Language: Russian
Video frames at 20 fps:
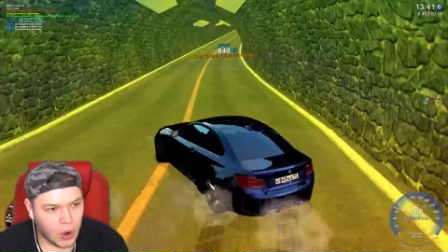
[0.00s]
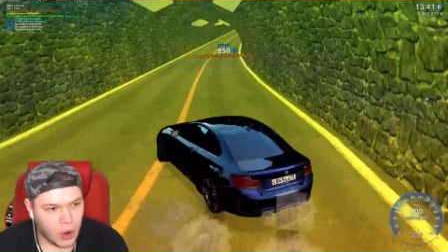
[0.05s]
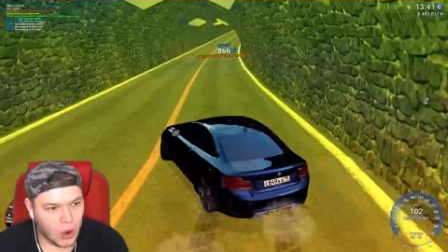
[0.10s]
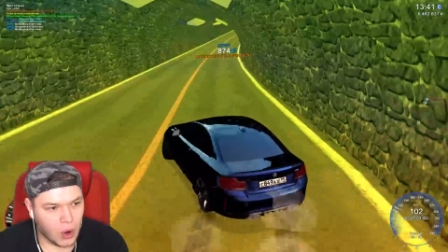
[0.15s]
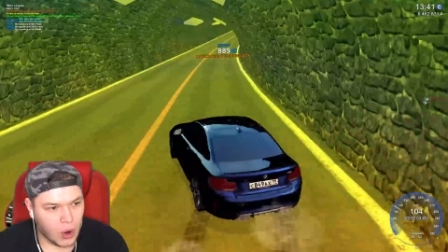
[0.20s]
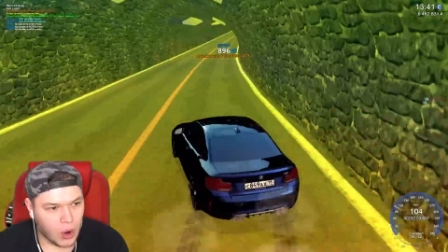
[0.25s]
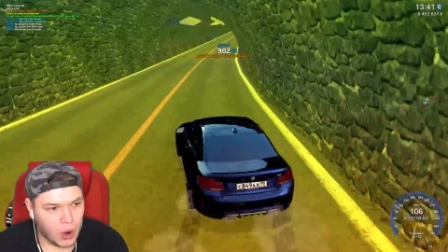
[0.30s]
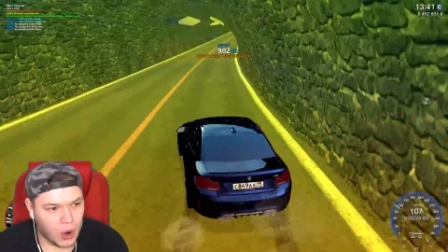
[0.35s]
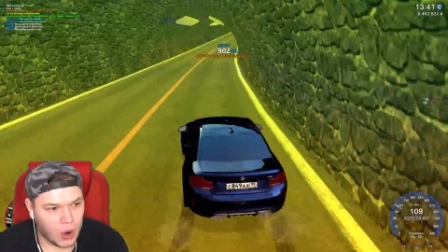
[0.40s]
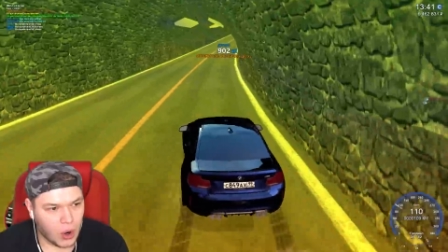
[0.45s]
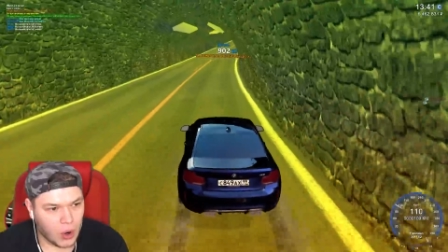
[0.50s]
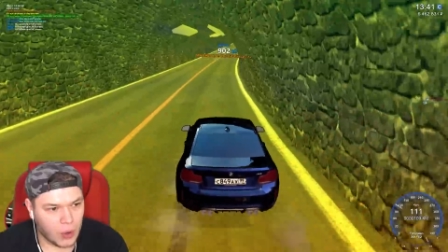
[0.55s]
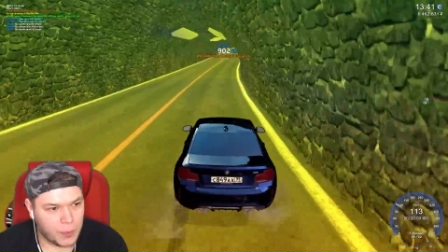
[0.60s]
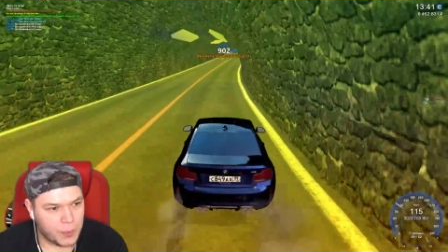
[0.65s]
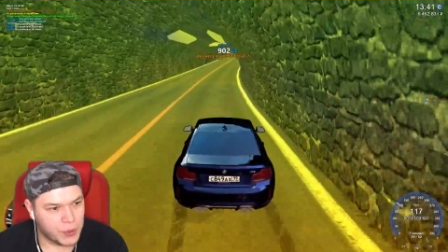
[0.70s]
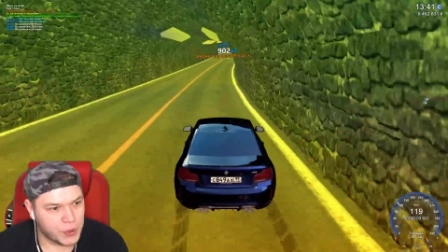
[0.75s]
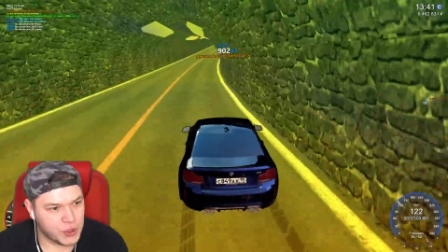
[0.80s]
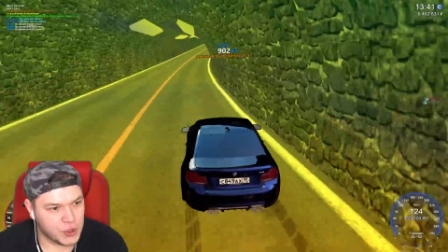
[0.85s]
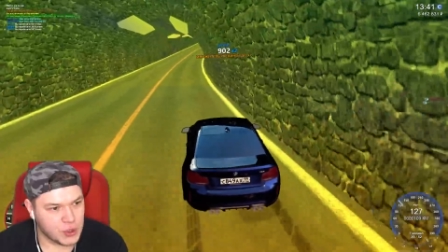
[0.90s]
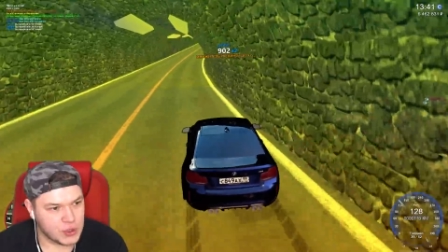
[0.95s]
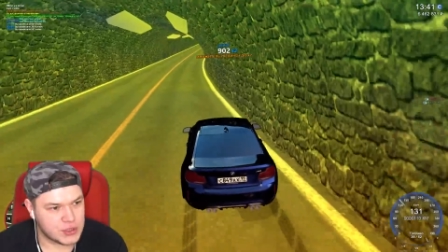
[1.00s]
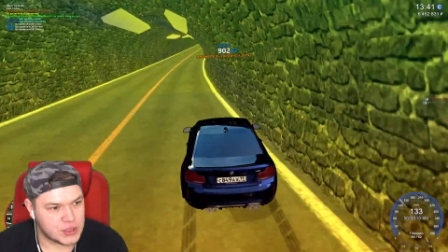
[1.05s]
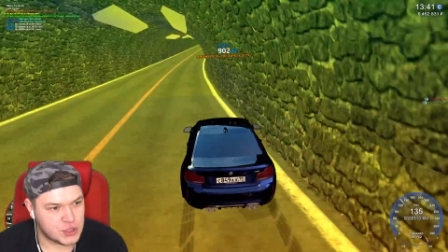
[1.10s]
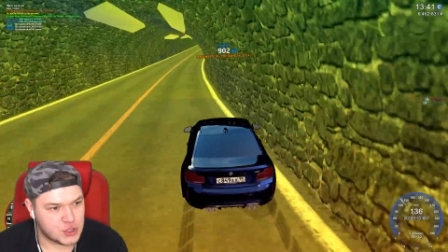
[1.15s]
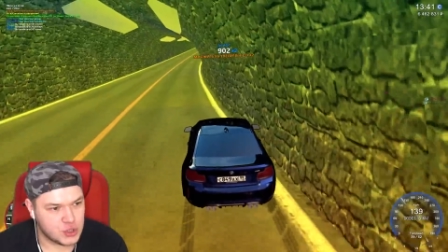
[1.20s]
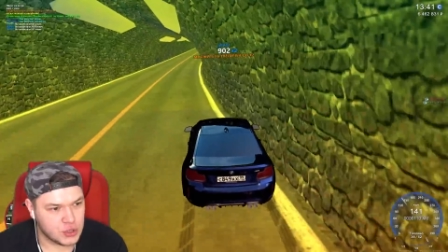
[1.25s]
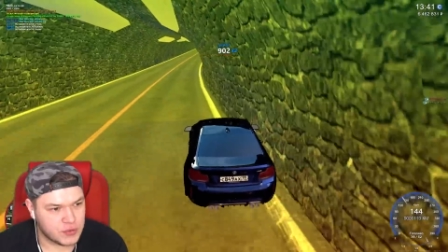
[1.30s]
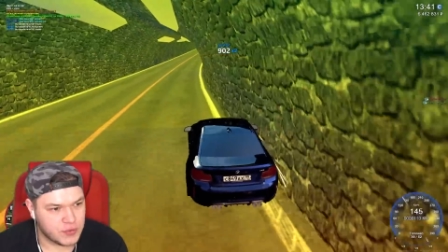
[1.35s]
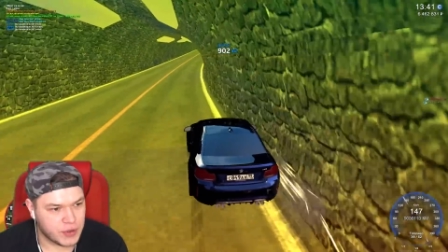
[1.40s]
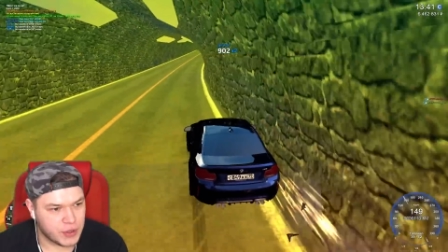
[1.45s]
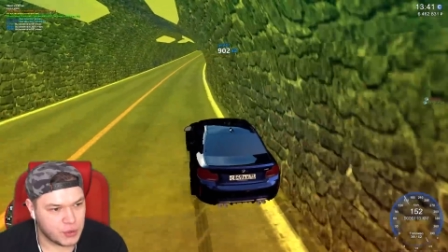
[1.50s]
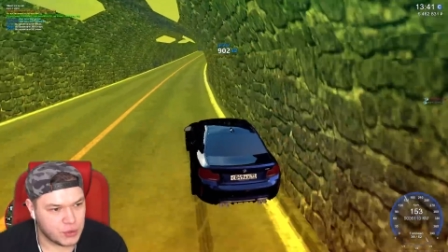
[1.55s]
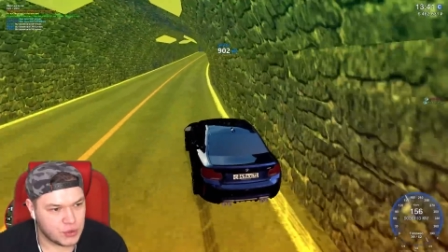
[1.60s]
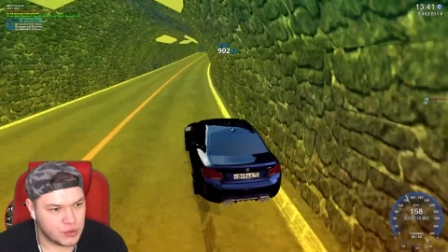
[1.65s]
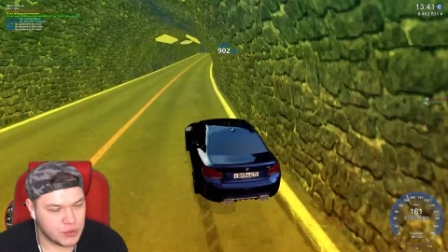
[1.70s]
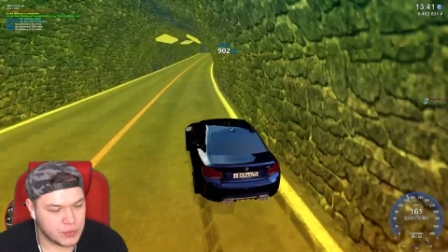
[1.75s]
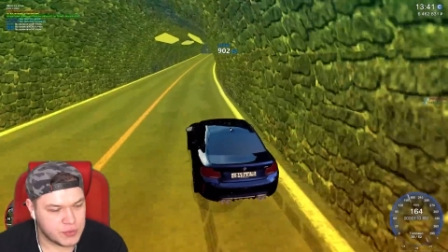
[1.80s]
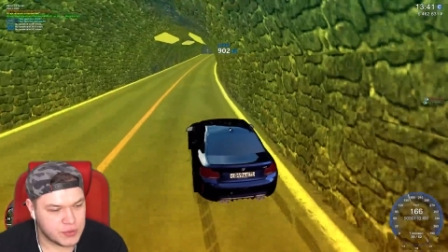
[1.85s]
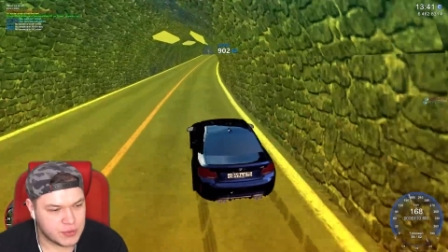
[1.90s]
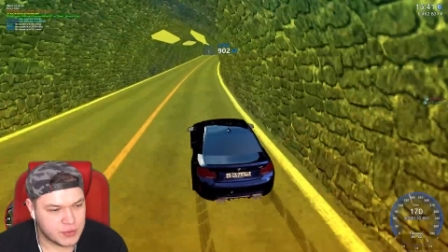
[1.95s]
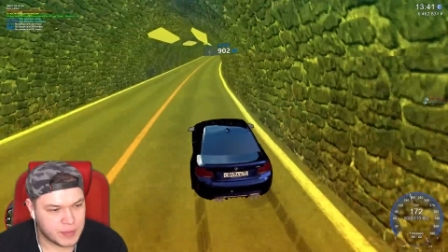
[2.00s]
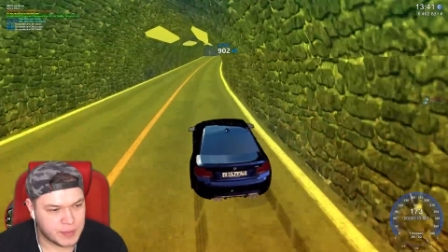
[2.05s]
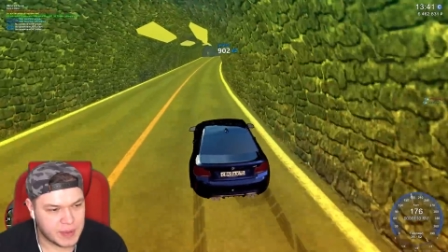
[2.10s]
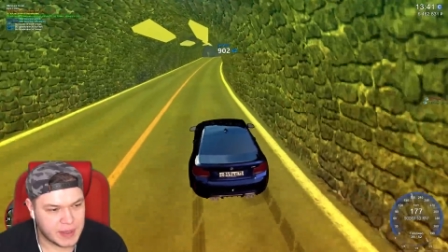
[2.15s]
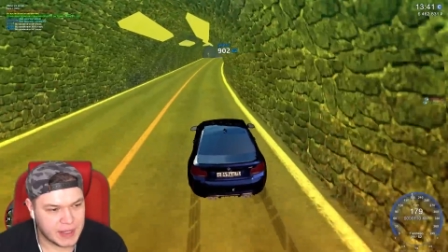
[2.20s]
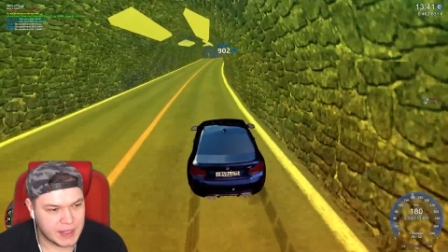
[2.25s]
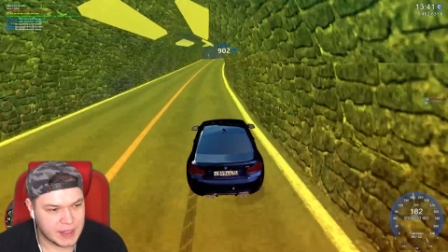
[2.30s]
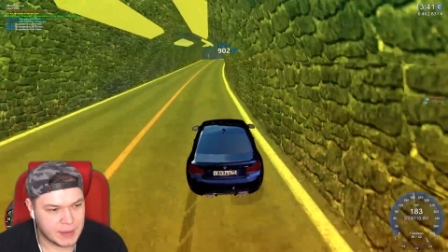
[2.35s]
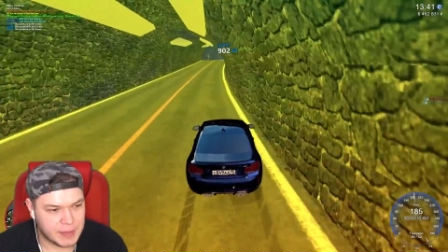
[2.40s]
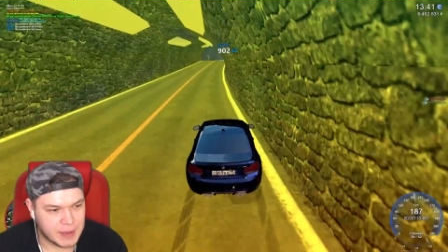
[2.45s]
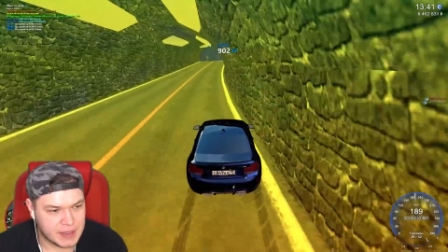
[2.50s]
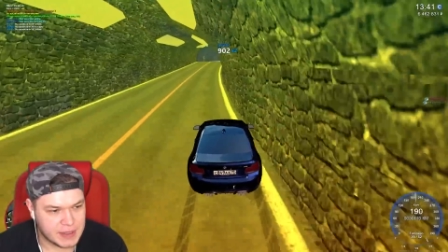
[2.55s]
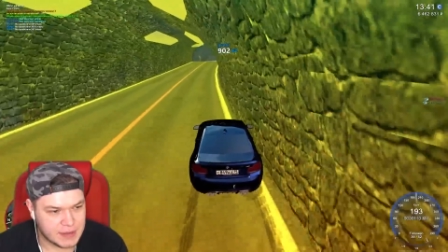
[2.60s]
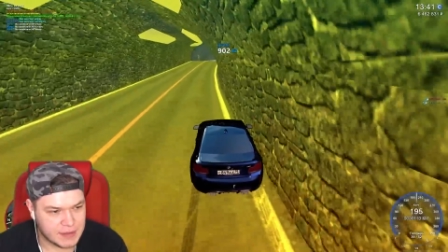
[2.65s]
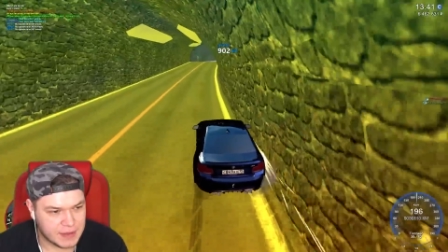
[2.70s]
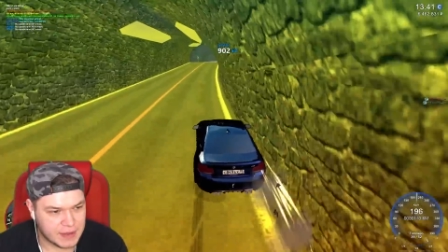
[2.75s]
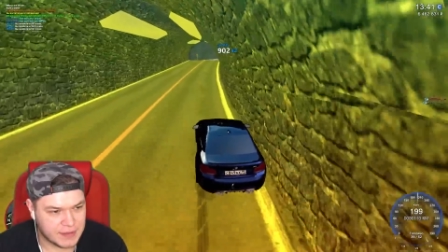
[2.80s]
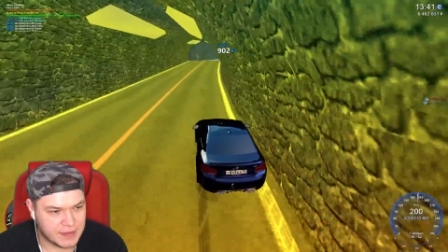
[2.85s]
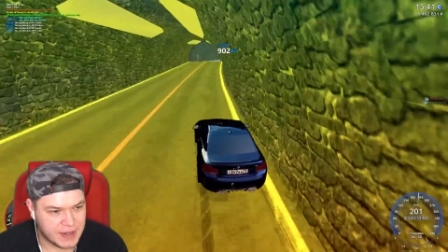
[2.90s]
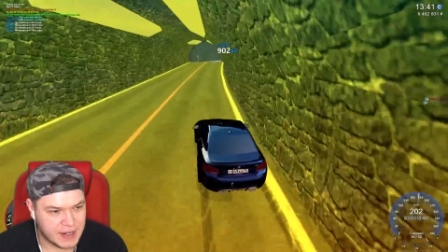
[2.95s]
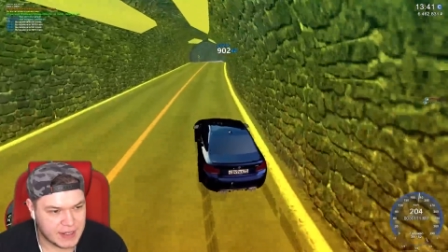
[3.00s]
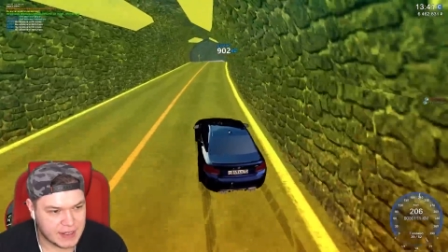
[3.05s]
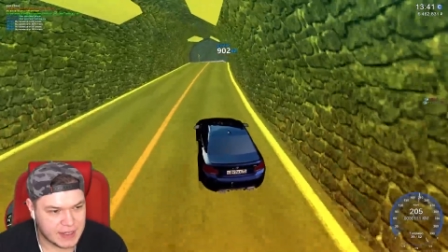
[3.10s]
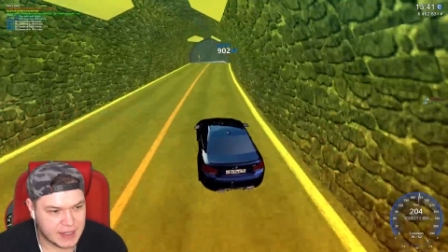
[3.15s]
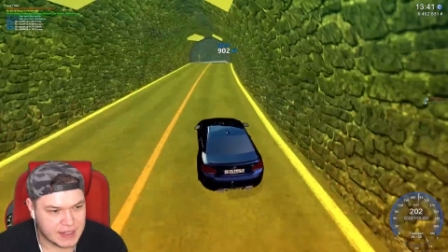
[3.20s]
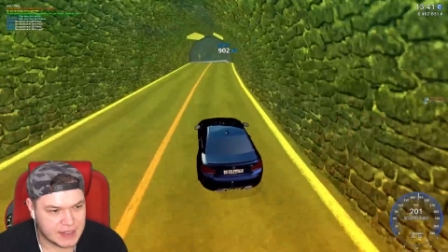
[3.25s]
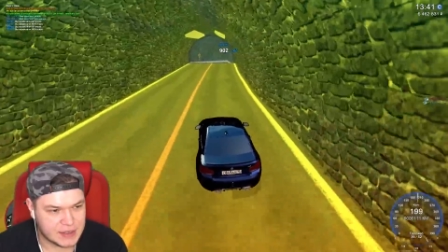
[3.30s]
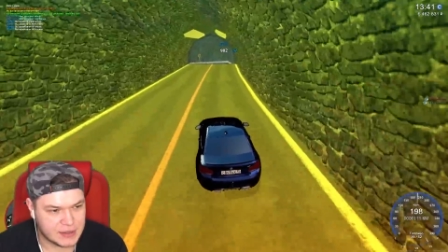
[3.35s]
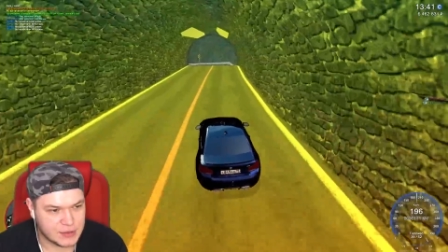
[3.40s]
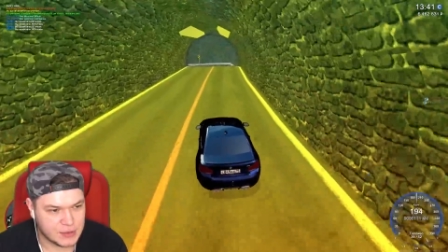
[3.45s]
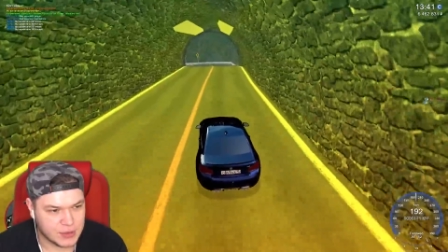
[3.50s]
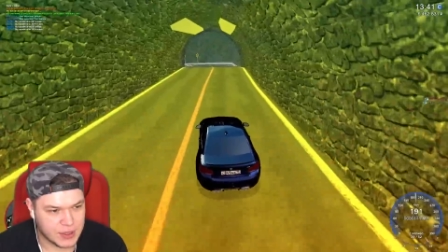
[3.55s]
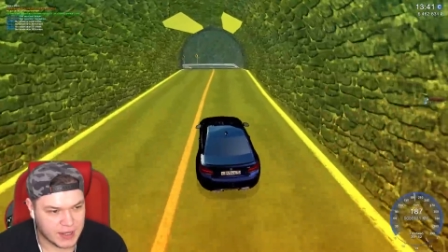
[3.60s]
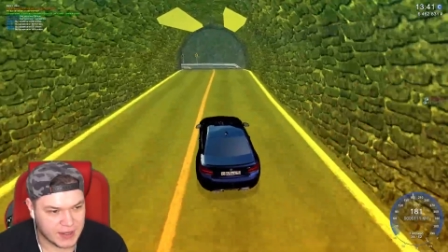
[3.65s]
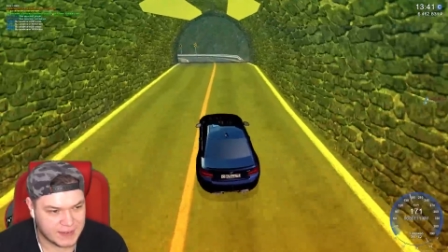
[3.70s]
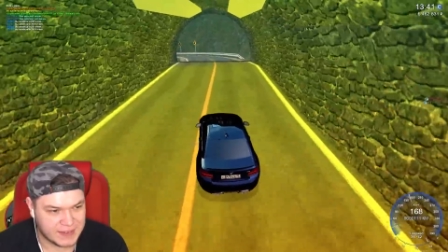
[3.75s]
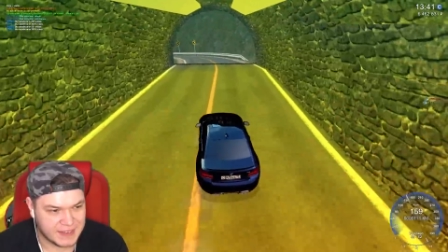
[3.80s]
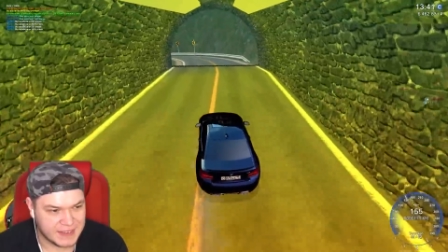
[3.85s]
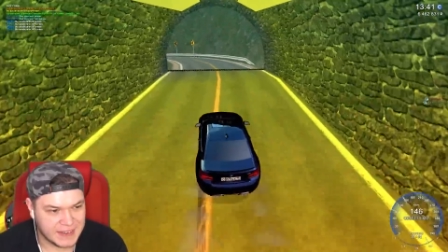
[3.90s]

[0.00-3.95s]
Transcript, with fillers: О, просто что творю? Ёпс туда, блин, опять это вред, да, сука.